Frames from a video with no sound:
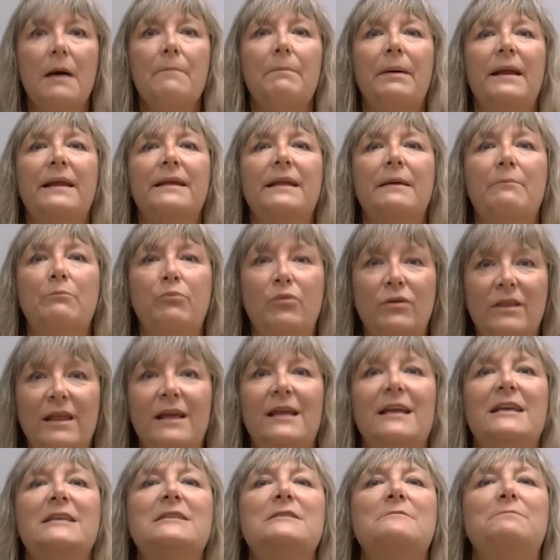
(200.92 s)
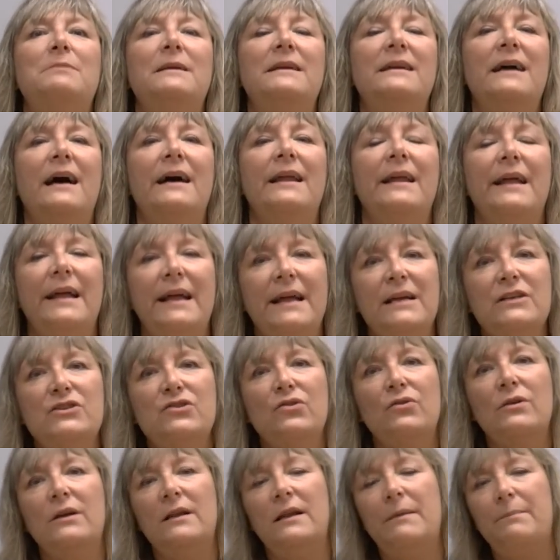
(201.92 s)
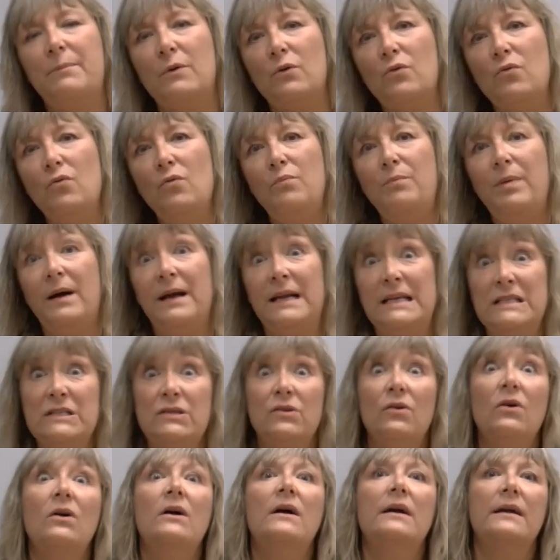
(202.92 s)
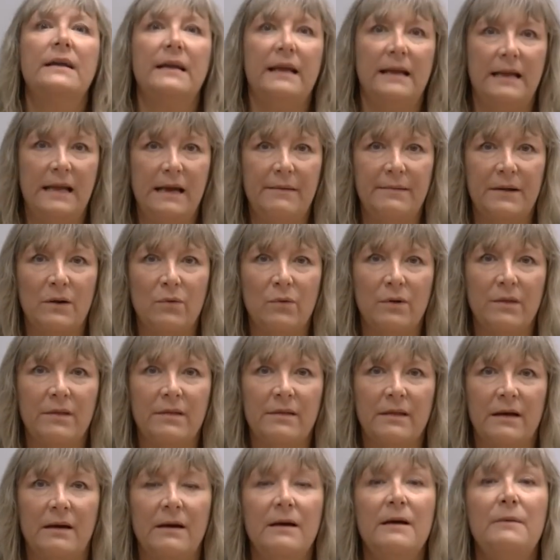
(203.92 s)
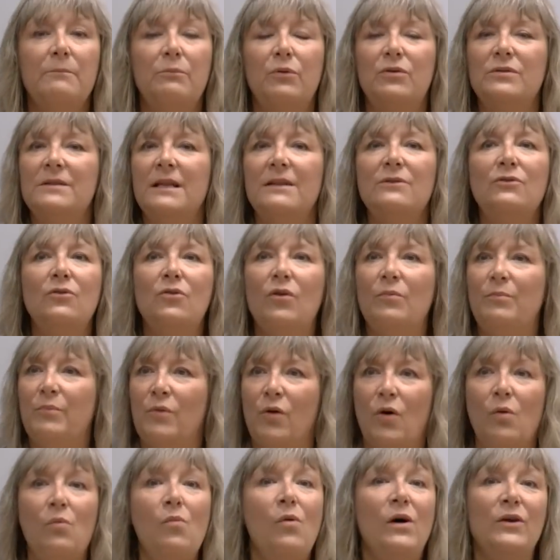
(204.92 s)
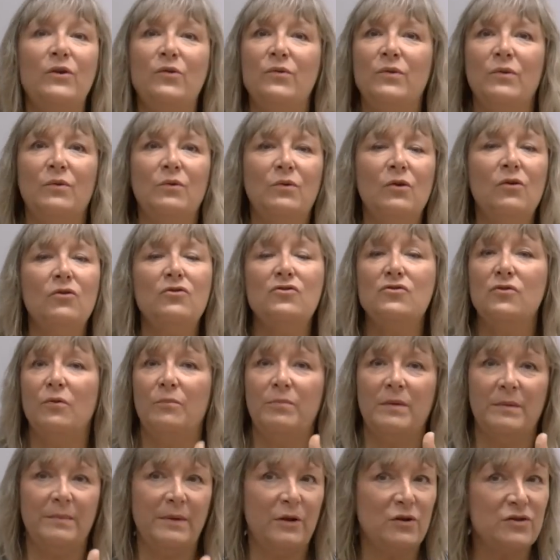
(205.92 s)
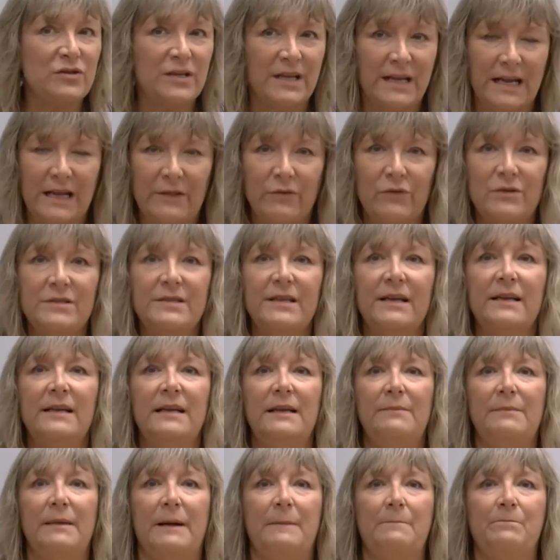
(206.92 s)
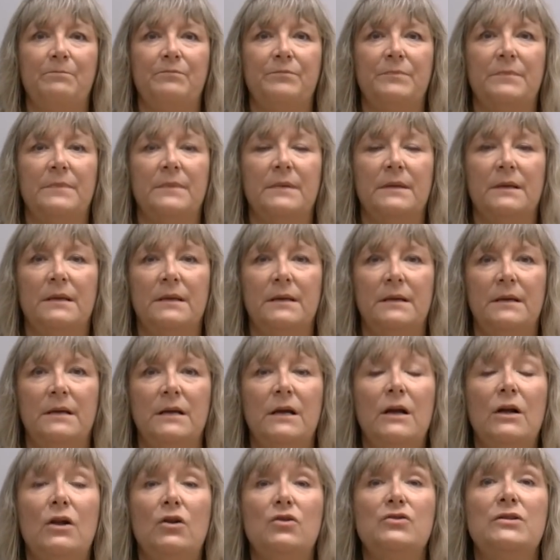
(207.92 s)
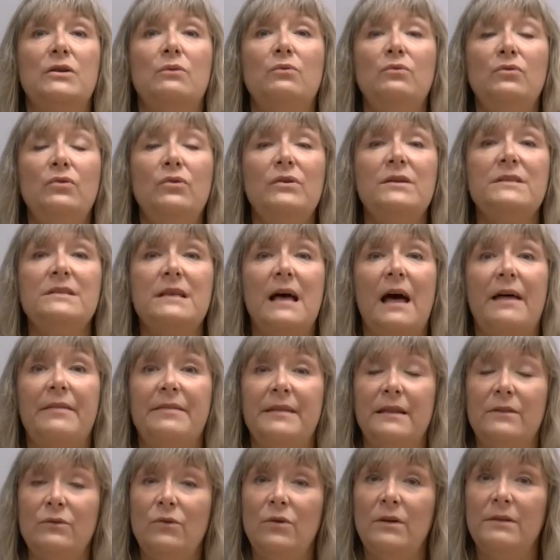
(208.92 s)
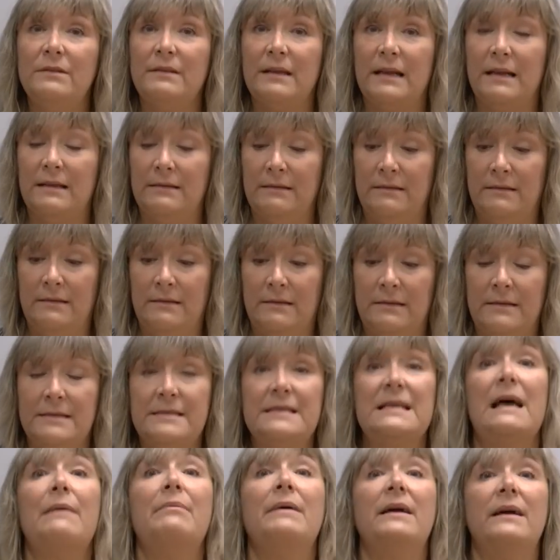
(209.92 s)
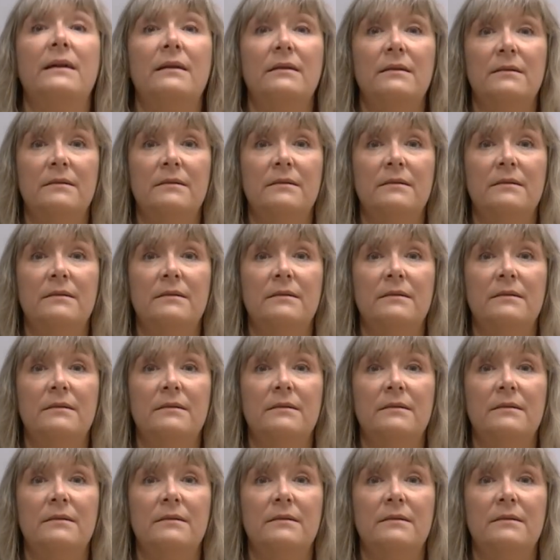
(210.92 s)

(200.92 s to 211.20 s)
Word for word: para que pueda explicar eso que le preocupa, eso que le avergüenza. Por tanto, ¿cómo ayuda un coach? Lo primero es creando este clima. Lo segundo es haciéndole mm, saber